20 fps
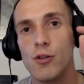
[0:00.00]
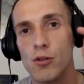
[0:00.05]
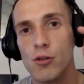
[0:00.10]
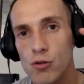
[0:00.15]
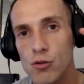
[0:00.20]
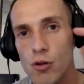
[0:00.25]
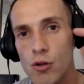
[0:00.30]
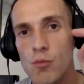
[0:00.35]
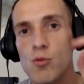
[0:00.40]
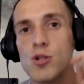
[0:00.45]
to
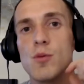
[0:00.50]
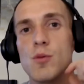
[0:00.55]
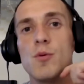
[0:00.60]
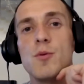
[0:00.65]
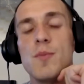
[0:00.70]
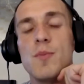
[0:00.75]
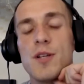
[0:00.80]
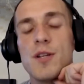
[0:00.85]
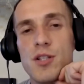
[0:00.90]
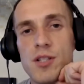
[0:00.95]
to może
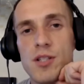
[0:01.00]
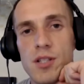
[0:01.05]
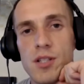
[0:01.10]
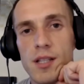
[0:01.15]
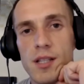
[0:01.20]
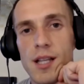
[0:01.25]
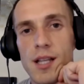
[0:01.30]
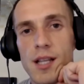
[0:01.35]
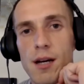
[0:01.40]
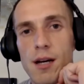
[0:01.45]
być pierwszy
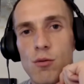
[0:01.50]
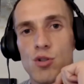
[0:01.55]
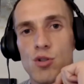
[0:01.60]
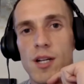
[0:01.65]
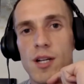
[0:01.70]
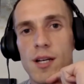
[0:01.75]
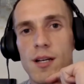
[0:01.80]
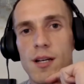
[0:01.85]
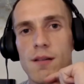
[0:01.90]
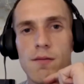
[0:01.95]
sygnał,
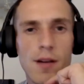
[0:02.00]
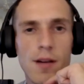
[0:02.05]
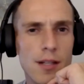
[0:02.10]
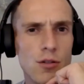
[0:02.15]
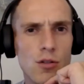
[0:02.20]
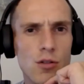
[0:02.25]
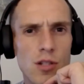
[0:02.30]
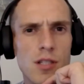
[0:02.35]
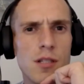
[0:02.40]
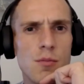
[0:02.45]
że
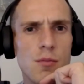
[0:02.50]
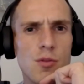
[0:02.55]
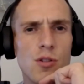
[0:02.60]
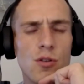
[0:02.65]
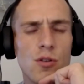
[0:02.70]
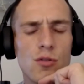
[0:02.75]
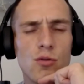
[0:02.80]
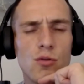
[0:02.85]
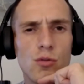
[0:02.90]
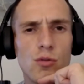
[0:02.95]
warto się z kimś
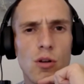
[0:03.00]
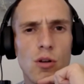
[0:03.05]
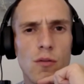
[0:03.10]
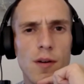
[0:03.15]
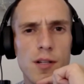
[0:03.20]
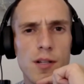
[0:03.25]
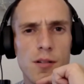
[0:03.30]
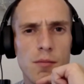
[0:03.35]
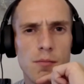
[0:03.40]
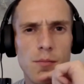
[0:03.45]

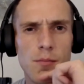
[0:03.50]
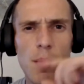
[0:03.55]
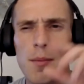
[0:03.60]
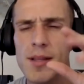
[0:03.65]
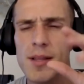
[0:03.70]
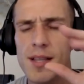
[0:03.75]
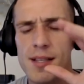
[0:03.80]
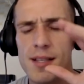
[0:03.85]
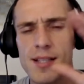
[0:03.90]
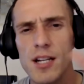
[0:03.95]
skonsultować.
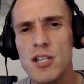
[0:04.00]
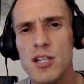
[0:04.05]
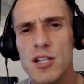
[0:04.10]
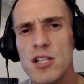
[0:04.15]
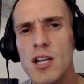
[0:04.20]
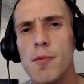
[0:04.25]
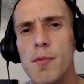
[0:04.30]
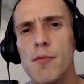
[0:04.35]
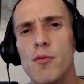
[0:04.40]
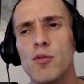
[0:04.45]
Pamiętaj, zacznij
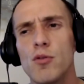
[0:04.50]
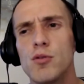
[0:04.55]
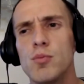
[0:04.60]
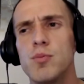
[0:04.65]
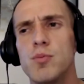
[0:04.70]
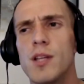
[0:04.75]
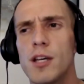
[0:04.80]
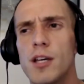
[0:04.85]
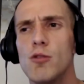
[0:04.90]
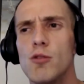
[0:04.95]
najpierw
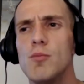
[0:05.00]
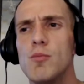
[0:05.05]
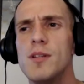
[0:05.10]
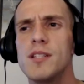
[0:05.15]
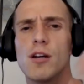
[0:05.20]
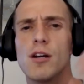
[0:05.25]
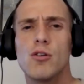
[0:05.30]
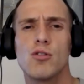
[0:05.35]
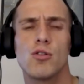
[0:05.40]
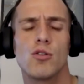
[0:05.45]
od takiego
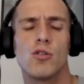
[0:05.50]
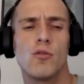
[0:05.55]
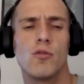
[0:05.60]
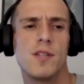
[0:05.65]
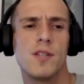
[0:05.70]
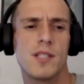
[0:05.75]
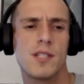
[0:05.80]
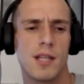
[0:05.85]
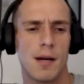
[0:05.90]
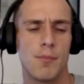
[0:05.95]
bliskiego
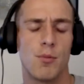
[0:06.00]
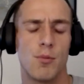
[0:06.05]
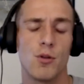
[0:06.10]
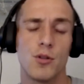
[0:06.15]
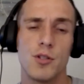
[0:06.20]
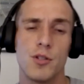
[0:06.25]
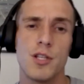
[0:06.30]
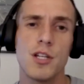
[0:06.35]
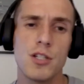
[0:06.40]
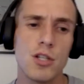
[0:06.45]
środowiska.
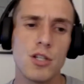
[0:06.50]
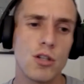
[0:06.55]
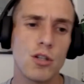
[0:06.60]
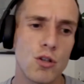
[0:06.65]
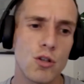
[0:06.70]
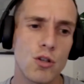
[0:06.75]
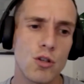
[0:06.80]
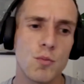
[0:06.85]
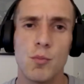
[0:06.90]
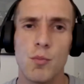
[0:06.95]
Pod, niech ci
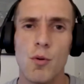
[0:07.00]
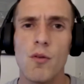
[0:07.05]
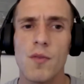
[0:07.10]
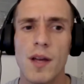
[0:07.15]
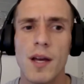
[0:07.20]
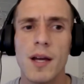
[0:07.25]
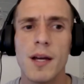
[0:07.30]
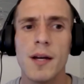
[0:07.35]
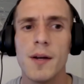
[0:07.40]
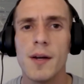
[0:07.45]
ktoś
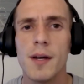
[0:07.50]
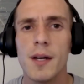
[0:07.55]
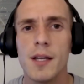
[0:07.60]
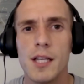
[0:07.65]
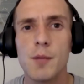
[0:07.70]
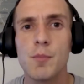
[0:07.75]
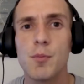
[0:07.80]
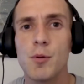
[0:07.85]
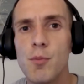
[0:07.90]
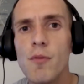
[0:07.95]
podpowie,
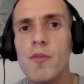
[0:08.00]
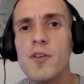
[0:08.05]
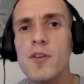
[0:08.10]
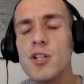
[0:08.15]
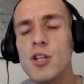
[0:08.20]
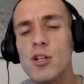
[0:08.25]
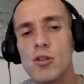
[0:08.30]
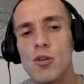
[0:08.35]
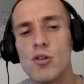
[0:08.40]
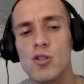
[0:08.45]
niech
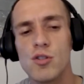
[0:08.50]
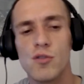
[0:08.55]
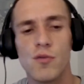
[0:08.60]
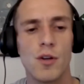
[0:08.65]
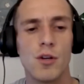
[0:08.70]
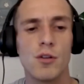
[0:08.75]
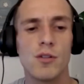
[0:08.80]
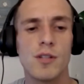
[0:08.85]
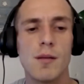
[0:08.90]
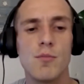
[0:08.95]
podpowie ci ktoś z
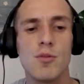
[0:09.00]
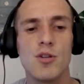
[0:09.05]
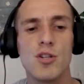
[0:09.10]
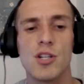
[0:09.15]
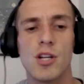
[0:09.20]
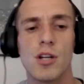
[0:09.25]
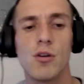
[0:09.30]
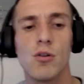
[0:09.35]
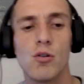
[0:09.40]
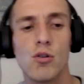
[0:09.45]
twojego
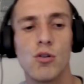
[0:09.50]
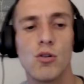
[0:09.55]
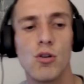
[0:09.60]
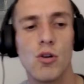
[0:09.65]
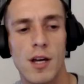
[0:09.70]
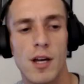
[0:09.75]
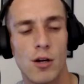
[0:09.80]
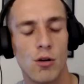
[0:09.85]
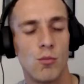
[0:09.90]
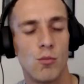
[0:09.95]
najbliższego
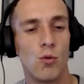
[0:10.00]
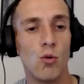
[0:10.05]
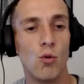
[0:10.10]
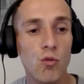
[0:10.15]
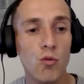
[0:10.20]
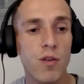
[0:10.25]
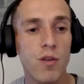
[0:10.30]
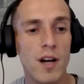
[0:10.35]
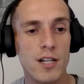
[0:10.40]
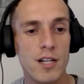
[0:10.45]
grona, komu
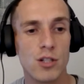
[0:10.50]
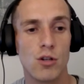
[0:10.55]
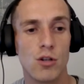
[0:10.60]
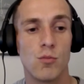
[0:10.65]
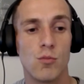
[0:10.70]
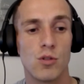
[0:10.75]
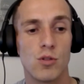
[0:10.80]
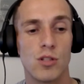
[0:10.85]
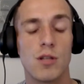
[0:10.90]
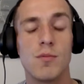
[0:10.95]
ufasz,
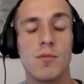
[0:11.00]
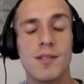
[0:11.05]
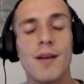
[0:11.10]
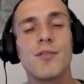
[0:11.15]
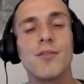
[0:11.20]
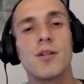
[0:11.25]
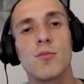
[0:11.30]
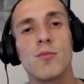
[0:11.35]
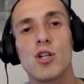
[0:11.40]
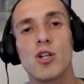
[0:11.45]
komu, z kim
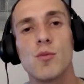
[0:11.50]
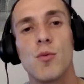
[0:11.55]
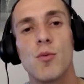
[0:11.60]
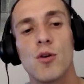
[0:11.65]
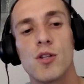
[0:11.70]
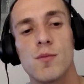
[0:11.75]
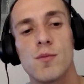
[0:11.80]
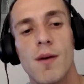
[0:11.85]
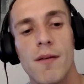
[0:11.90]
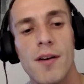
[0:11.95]
zawsze możesz
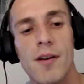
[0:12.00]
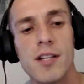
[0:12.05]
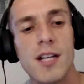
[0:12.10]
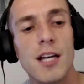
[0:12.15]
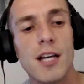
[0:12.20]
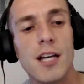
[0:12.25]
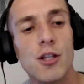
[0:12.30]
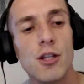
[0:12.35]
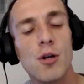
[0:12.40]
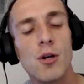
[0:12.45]
porozmawiać,
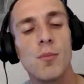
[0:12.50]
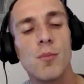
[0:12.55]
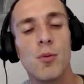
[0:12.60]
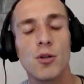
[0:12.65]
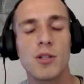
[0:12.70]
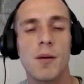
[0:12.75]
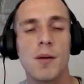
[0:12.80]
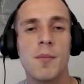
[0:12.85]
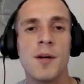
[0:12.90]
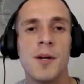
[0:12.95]
a dopiero
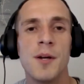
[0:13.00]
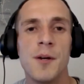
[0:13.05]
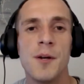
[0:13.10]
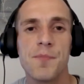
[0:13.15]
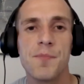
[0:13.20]
potem